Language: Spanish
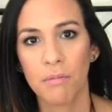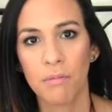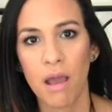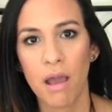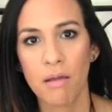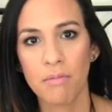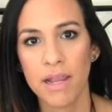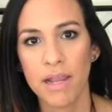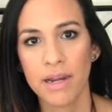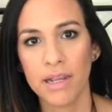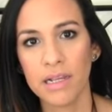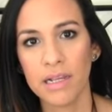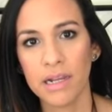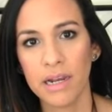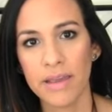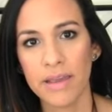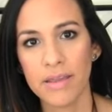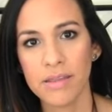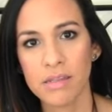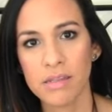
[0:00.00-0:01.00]
que va a hablar
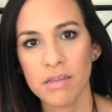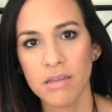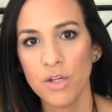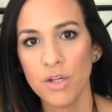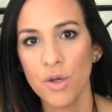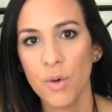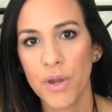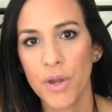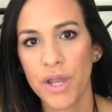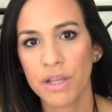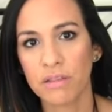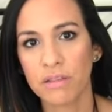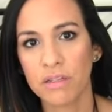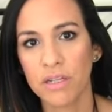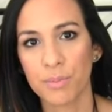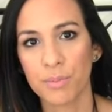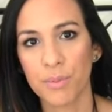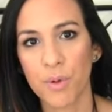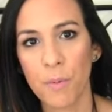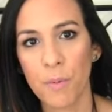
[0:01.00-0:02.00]
inglés y no voy a
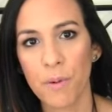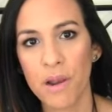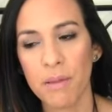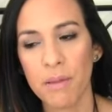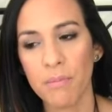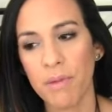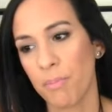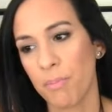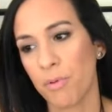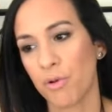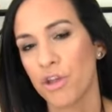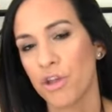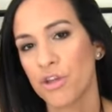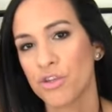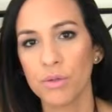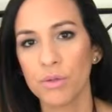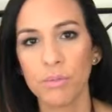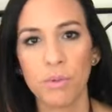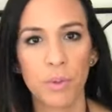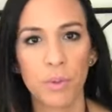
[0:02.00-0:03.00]
tener problemas
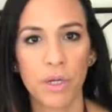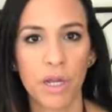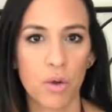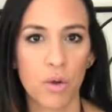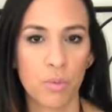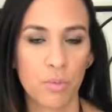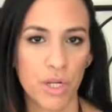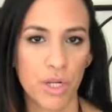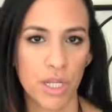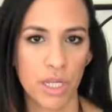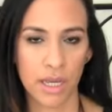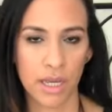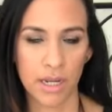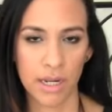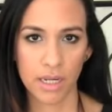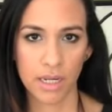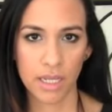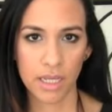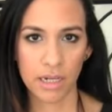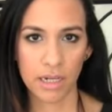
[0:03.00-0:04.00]
porque yo me voy a
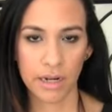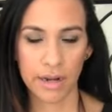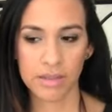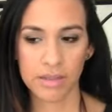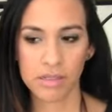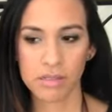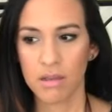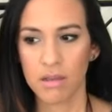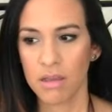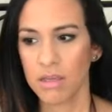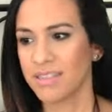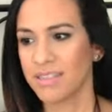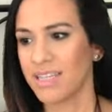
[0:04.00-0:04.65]
comunicar en inglés